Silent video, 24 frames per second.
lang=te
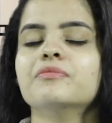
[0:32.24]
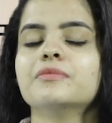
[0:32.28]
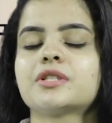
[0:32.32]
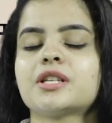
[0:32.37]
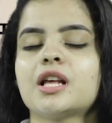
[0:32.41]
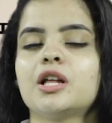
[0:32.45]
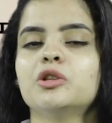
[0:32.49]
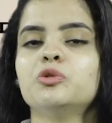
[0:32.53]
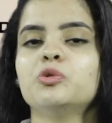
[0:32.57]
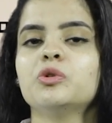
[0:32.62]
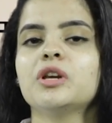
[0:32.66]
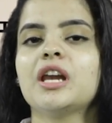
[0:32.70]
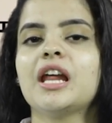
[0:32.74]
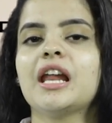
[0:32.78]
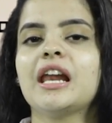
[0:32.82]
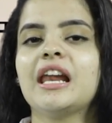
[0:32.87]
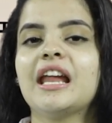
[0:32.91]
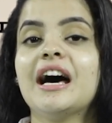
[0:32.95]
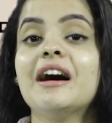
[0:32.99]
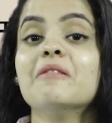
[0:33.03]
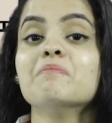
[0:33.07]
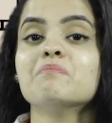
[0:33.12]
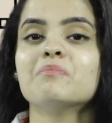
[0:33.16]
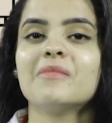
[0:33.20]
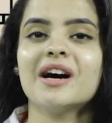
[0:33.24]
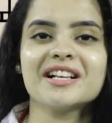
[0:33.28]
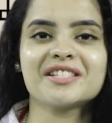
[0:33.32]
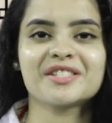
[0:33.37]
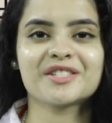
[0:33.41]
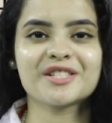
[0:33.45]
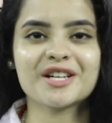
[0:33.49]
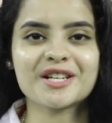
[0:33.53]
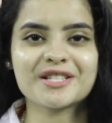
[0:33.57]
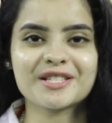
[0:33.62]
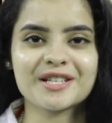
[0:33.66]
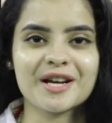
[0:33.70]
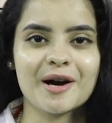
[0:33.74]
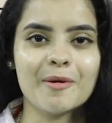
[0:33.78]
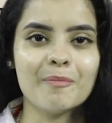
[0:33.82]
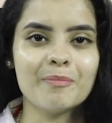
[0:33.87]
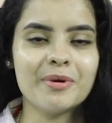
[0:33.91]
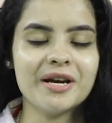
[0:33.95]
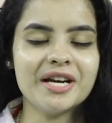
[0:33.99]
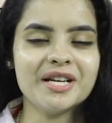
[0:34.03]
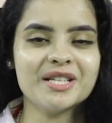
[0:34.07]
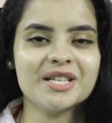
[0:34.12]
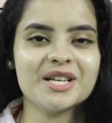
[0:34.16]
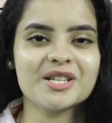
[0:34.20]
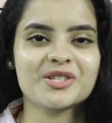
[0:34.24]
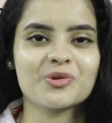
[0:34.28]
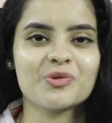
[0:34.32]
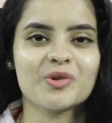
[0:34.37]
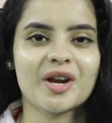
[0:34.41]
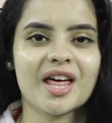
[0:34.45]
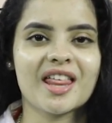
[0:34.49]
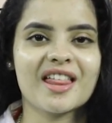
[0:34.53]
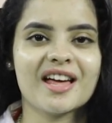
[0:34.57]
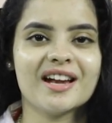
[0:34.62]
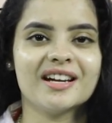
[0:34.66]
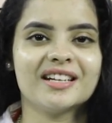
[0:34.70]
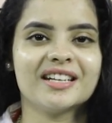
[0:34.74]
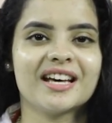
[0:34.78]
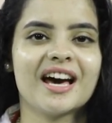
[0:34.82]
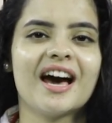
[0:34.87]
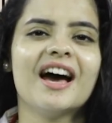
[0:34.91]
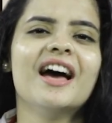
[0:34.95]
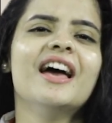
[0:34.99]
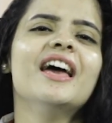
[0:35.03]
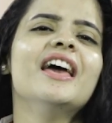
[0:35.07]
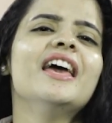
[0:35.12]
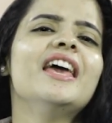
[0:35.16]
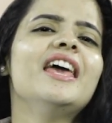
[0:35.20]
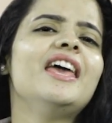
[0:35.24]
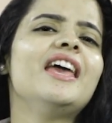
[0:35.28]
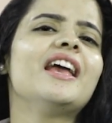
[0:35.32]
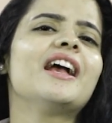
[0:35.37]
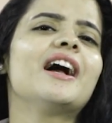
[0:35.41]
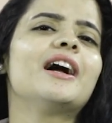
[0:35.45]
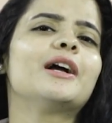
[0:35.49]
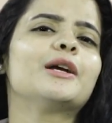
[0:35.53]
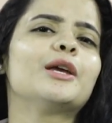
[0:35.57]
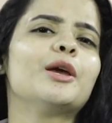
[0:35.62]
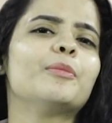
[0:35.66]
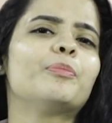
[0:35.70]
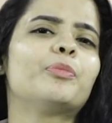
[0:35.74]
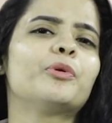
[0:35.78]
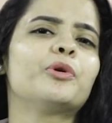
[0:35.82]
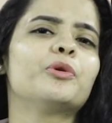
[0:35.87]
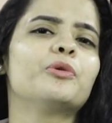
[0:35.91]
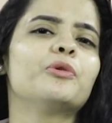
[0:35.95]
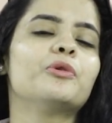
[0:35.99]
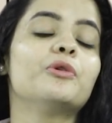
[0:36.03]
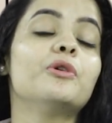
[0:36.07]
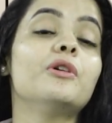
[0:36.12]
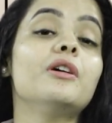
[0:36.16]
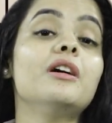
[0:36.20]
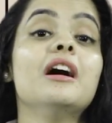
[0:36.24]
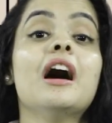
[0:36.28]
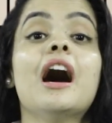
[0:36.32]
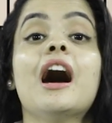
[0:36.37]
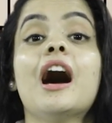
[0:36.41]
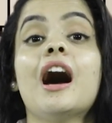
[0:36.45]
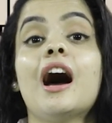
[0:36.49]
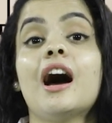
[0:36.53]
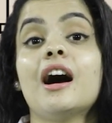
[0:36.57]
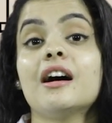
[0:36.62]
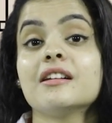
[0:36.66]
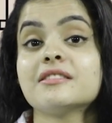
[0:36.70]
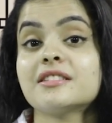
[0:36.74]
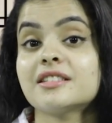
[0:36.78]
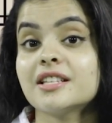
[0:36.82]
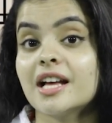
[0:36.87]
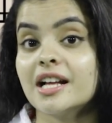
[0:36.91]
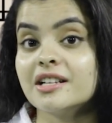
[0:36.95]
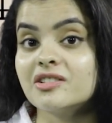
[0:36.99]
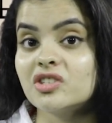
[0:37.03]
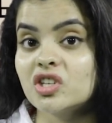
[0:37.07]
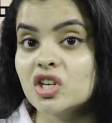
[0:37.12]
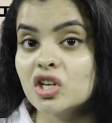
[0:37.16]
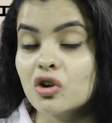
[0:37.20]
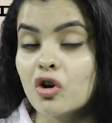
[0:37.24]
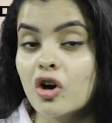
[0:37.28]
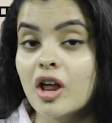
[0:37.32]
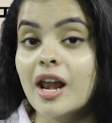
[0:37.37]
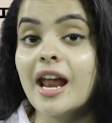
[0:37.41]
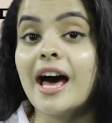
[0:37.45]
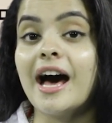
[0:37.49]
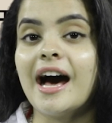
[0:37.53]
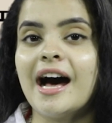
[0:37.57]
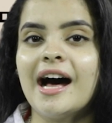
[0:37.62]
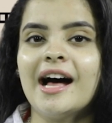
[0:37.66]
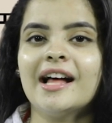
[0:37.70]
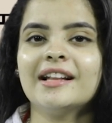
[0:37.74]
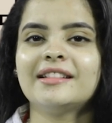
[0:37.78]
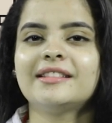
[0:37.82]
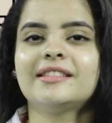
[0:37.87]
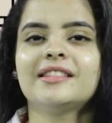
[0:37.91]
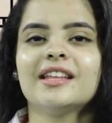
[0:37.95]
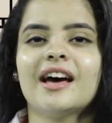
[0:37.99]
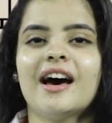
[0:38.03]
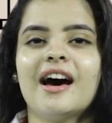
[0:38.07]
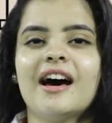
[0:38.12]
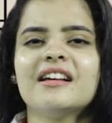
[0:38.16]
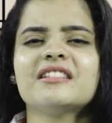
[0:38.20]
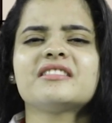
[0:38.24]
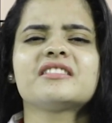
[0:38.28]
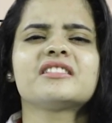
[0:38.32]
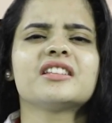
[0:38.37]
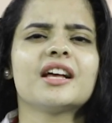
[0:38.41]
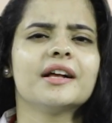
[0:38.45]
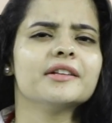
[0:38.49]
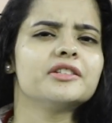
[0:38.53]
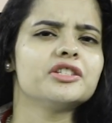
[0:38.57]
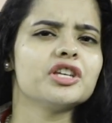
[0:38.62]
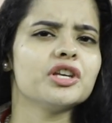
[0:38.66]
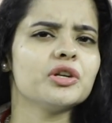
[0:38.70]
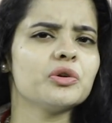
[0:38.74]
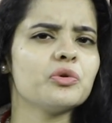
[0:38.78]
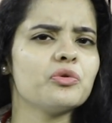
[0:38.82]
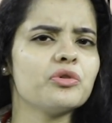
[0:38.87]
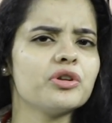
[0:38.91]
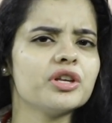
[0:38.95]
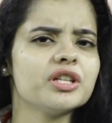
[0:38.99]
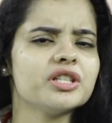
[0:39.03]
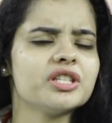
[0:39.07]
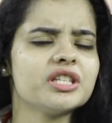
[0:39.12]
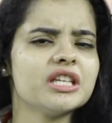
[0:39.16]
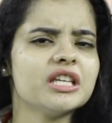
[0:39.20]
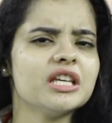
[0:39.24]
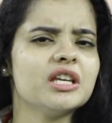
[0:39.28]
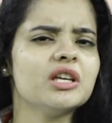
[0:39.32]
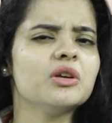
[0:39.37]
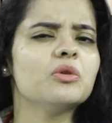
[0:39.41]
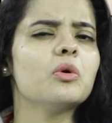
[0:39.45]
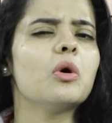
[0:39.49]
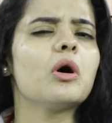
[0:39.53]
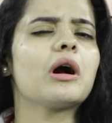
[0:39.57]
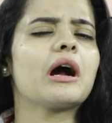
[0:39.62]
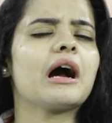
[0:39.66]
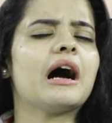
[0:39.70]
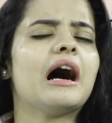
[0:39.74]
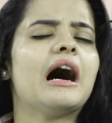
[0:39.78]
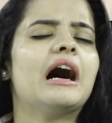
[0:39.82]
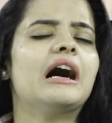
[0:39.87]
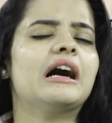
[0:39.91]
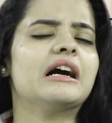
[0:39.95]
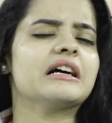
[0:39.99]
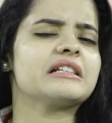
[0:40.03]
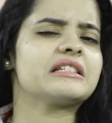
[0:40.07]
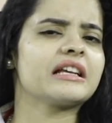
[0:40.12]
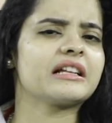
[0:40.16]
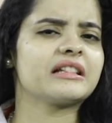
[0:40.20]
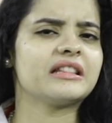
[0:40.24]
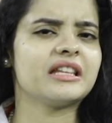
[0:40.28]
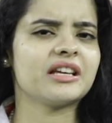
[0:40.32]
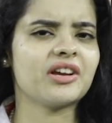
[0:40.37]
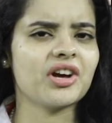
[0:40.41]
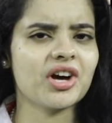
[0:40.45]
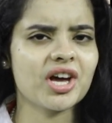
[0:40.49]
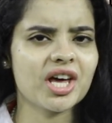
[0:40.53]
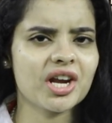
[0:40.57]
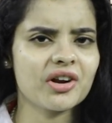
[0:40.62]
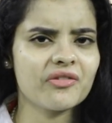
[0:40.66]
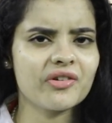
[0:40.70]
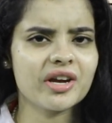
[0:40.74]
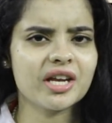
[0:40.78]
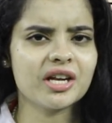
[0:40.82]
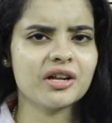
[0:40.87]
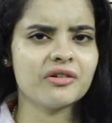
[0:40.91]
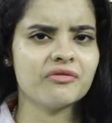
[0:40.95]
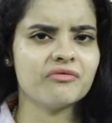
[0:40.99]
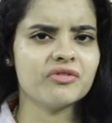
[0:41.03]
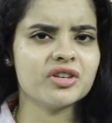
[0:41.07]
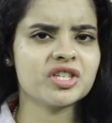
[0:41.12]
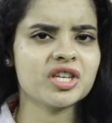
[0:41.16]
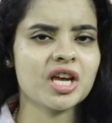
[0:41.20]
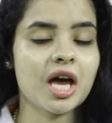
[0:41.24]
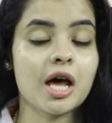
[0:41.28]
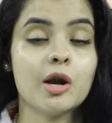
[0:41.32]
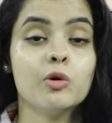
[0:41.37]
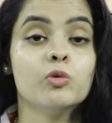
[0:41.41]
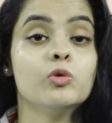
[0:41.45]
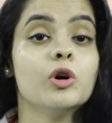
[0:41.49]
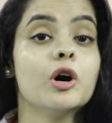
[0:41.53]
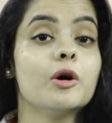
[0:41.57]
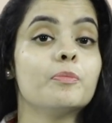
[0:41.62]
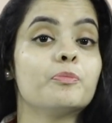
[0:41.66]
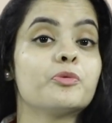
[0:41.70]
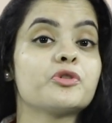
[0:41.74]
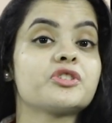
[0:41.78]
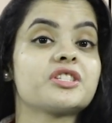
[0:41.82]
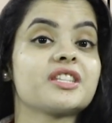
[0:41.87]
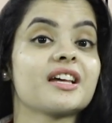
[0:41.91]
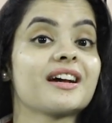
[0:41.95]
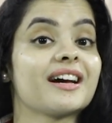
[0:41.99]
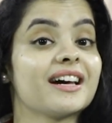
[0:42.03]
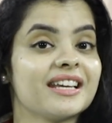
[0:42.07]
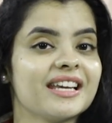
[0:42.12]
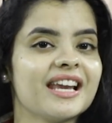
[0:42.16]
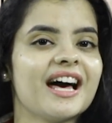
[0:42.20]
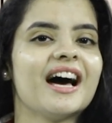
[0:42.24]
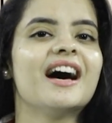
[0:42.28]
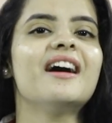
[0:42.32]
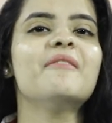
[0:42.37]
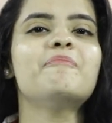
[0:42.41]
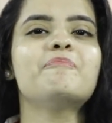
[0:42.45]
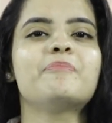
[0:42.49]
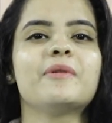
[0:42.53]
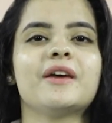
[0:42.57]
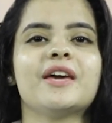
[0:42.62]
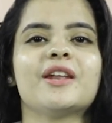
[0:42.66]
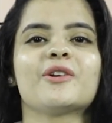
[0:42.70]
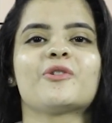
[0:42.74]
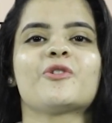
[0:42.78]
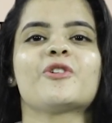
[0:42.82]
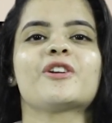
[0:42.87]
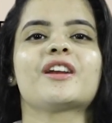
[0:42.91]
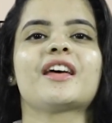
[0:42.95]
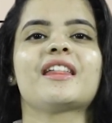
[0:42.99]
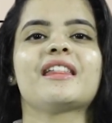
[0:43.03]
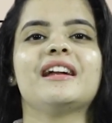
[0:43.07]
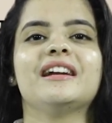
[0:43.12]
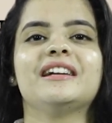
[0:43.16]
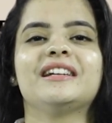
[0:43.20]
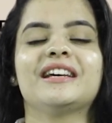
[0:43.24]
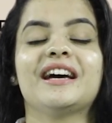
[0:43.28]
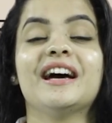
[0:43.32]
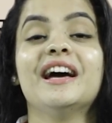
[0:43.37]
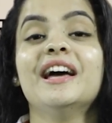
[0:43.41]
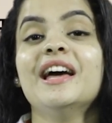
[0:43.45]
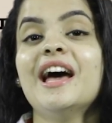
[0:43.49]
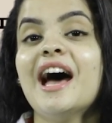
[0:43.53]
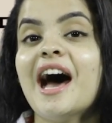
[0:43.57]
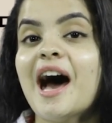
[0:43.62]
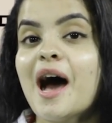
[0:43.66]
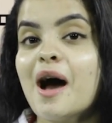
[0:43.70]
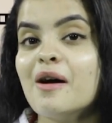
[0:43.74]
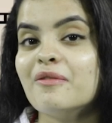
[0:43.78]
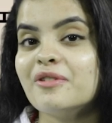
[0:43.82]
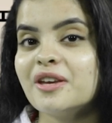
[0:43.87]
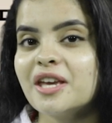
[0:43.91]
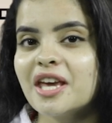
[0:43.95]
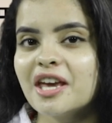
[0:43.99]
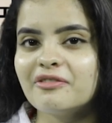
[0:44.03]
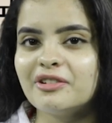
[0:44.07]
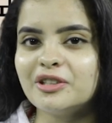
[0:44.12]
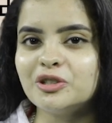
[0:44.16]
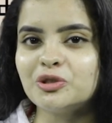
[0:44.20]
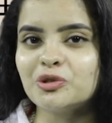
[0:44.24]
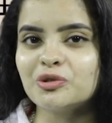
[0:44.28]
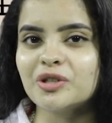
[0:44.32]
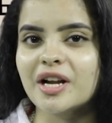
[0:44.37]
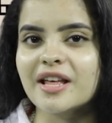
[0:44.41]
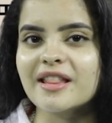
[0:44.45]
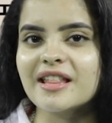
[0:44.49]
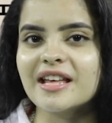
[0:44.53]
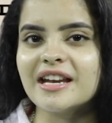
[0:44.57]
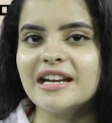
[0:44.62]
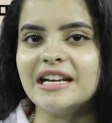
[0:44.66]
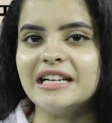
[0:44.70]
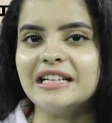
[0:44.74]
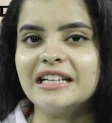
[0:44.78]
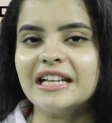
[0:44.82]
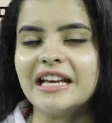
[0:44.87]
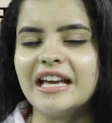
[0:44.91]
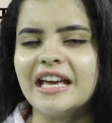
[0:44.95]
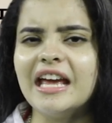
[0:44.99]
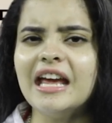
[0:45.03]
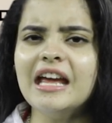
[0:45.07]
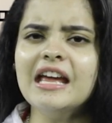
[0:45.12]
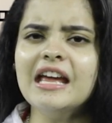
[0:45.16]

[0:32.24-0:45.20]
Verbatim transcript: చదువులల్లా మాస్టర్స్ కంప్లీట్ చేసుకున్నాడంట ఇక ఇప్పుడు సచిన్ ఓల అత్త సచిన్ గురించి ఒక ఆసక్తికరమైన విషయాలు ఓ పుస్తకంలా పేర్కొన్నదంట ఆమె ఏమంటున్నదనంటే